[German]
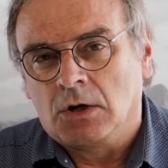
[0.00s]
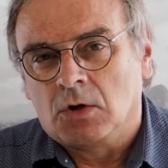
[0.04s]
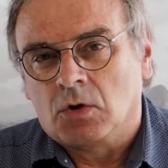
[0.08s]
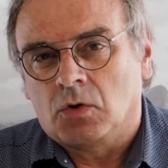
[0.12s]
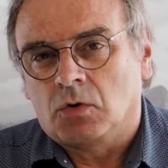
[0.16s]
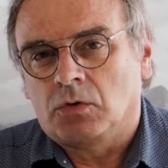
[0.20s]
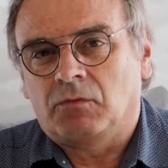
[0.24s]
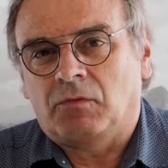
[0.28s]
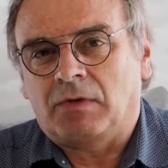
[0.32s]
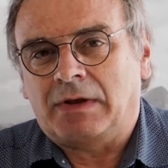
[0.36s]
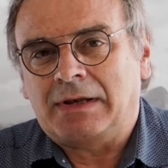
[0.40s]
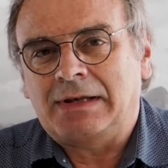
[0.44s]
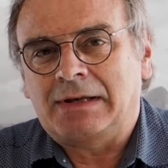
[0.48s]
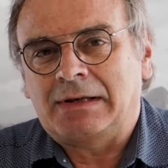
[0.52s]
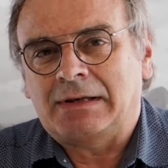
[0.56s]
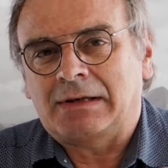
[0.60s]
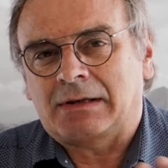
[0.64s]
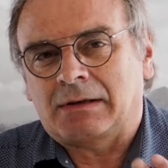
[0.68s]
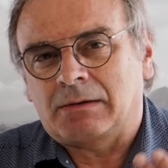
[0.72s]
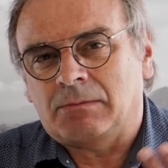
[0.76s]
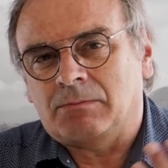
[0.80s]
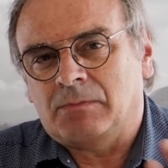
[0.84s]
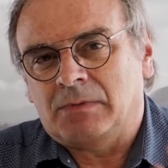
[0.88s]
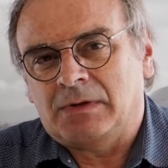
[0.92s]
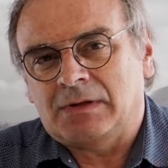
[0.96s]
Und
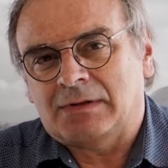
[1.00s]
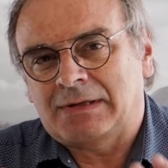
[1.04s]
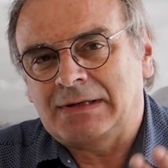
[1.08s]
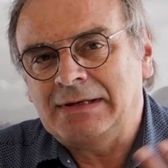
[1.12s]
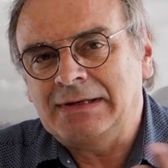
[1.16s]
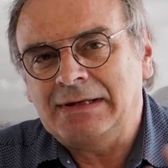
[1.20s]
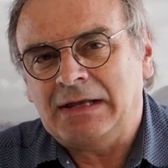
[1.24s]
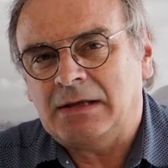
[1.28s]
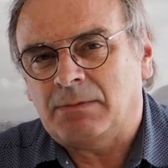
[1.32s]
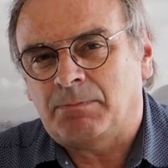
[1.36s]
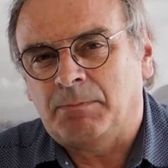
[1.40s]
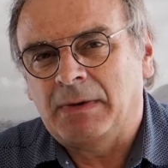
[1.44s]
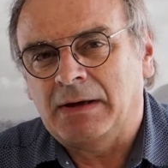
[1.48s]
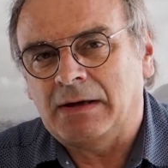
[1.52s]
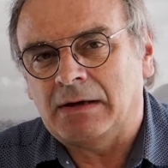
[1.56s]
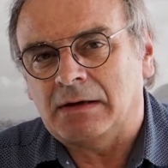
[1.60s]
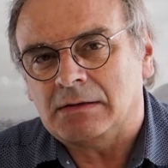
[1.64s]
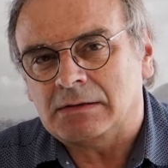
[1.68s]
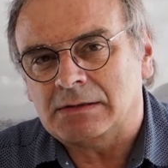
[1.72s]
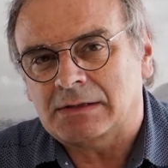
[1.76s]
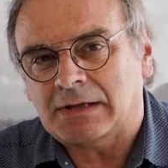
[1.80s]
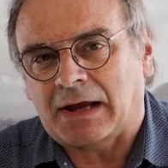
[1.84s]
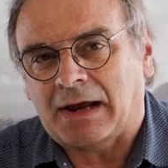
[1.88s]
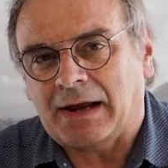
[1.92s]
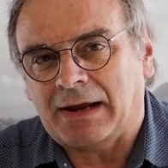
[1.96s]
wenn wir sind nicht mehr
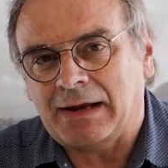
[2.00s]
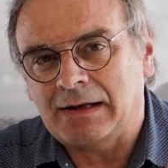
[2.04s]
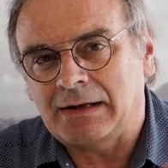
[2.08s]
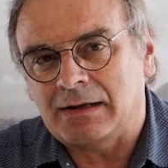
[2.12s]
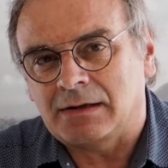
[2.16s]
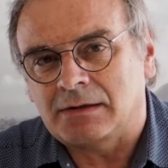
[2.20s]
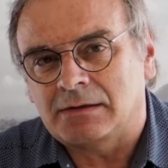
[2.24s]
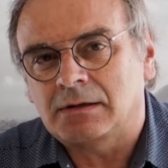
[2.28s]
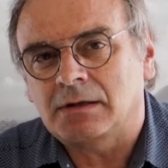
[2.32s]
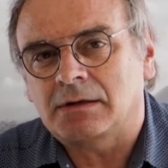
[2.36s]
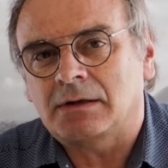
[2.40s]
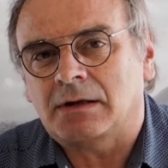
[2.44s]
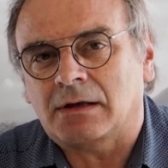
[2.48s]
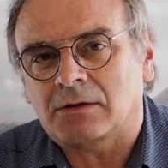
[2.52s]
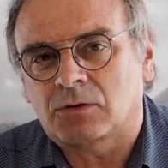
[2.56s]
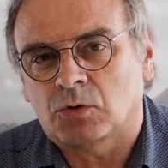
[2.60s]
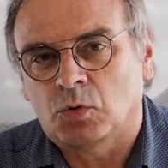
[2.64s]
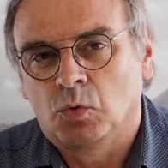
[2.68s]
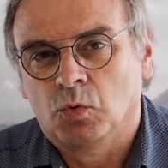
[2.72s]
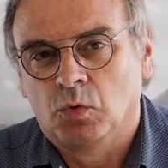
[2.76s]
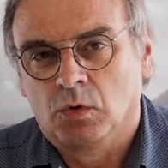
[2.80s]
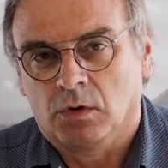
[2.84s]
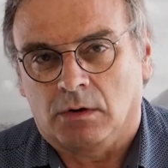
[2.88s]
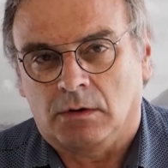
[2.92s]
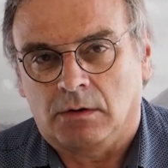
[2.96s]
ein Teil der
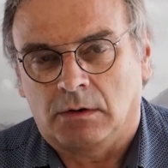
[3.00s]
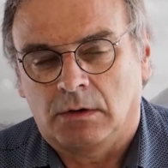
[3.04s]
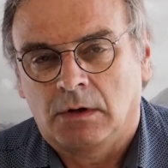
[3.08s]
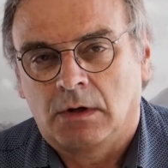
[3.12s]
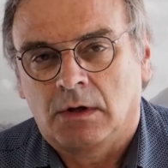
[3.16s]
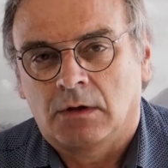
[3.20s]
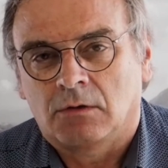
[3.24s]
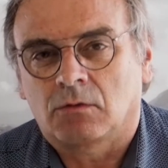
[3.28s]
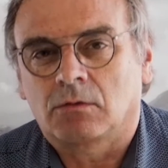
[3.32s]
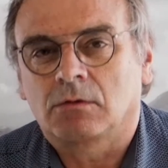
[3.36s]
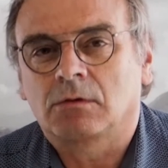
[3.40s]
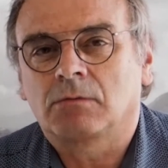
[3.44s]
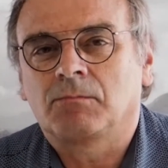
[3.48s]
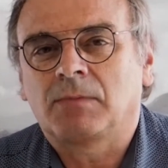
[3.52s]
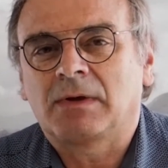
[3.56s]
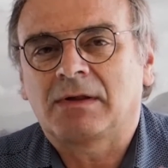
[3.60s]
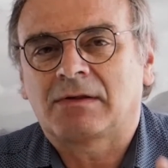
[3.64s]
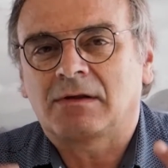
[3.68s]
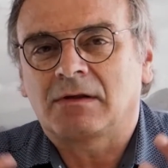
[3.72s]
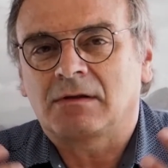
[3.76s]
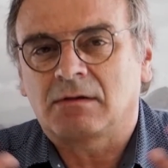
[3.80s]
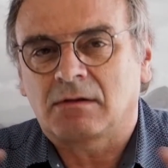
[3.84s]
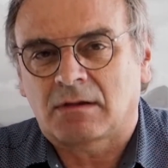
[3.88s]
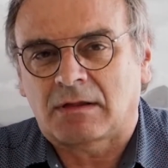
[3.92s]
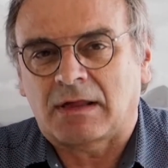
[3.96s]
Natur, sondern wir
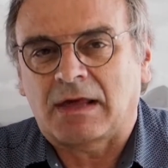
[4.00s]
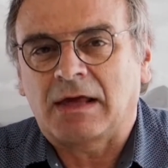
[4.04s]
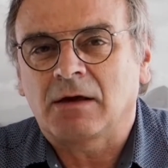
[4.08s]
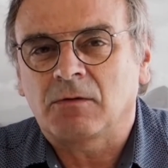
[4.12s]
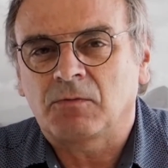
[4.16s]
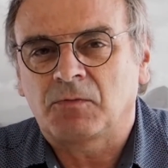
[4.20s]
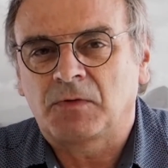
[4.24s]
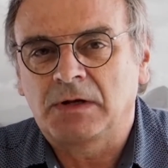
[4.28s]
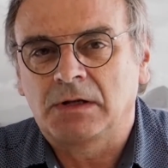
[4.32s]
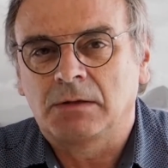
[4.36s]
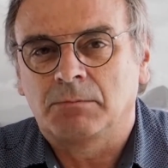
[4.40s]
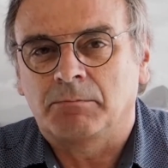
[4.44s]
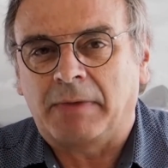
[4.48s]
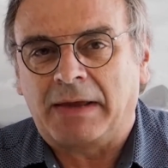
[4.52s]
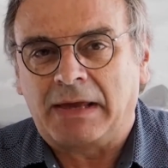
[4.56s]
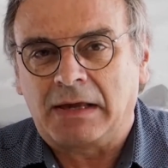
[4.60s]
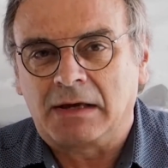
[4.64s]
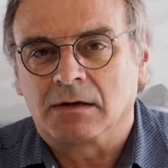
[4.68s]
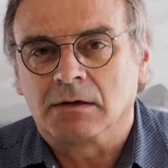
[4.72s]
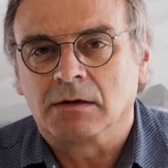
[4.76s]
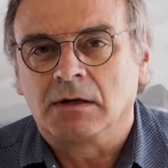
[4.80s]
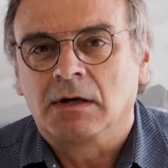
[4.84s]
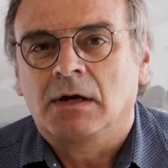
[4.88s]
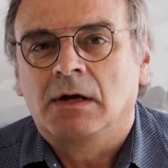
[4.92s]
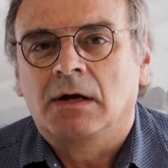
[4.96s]
sind sehr viel
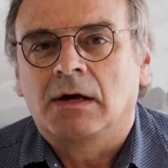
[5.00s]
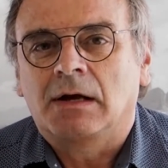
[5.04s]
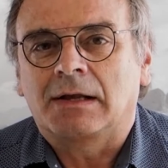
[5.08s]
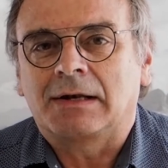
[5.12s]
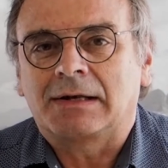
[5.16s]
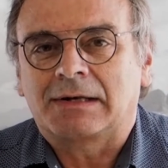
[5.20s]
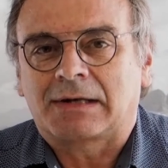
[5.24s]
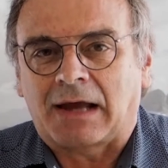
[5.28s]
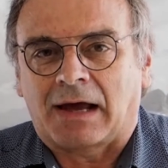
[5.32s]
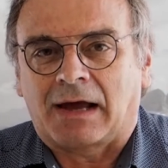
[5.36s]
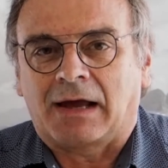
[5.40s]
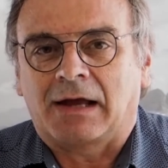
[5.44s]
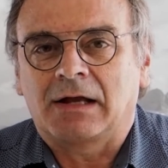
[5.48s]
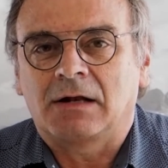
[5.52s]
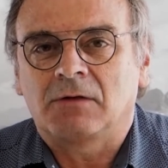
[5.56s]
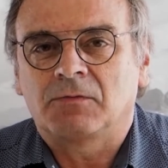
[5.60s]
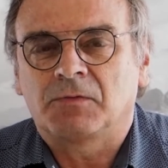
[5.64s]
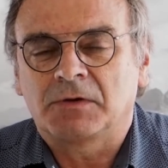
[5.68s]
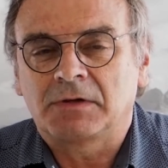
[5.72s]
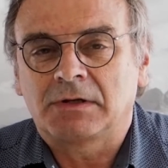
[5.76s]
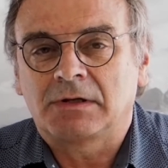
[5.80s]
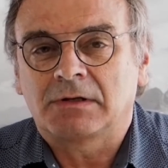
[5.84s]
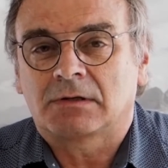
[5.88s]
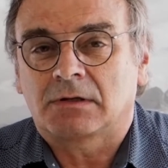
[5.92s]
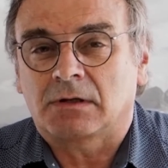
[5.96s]
mehr ein Teil
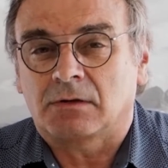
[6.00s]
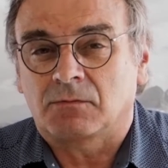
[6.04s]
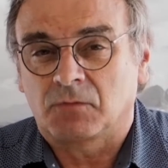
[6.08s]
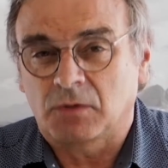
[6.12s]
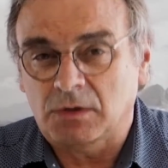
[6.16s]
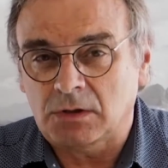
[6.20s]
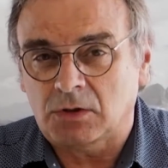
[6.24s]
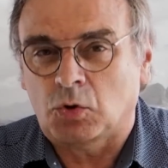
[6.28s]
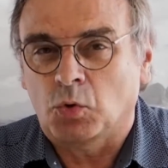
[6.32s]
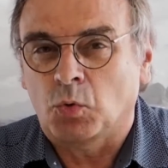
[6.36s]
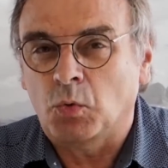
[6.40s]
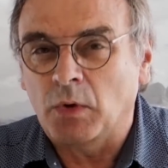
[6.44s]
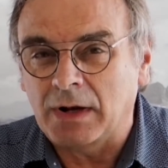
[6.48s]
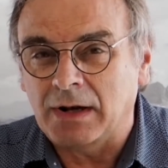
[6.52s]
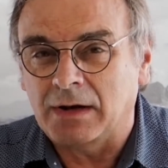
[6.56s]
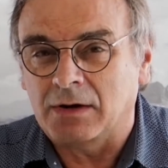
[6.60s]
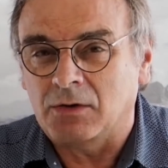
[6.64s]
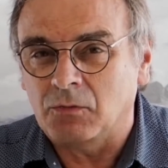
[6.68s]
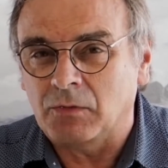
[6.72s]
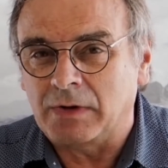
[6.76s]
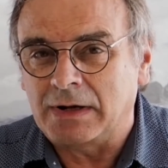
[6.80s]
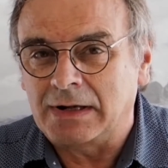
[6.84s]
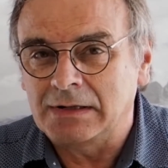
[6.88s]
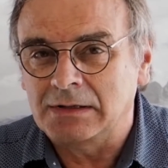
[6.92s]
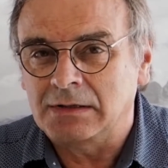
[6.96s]
von dieser
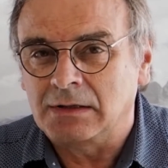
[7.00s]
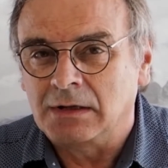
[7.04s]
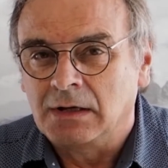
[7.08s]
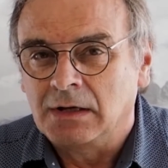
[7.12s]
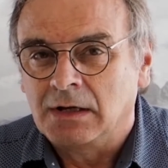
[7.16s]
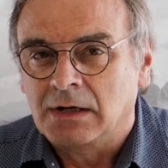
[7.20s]
virtuellen Welt,